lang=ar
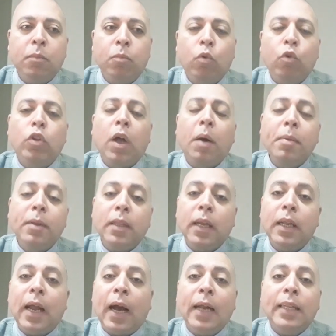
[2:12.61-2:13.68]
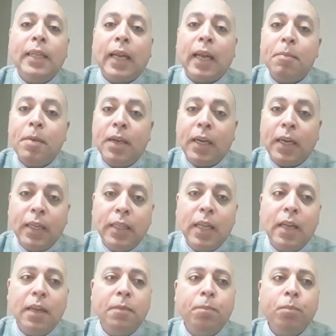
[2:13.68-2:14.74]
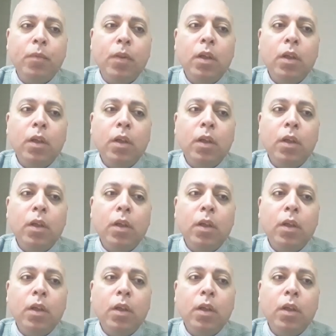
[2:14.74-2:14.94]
منضبط الى حد كبير جدا